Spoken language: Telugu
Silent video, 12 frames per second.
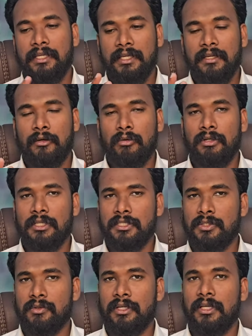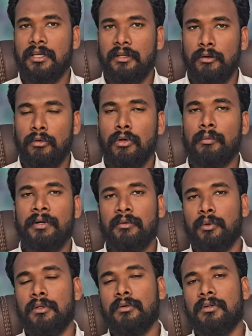ఈ కోటీశ్వరుడికి లోబడి
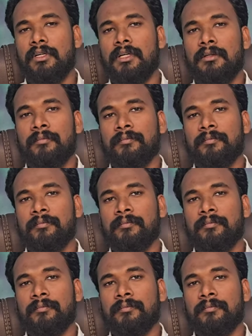ఉండకుండా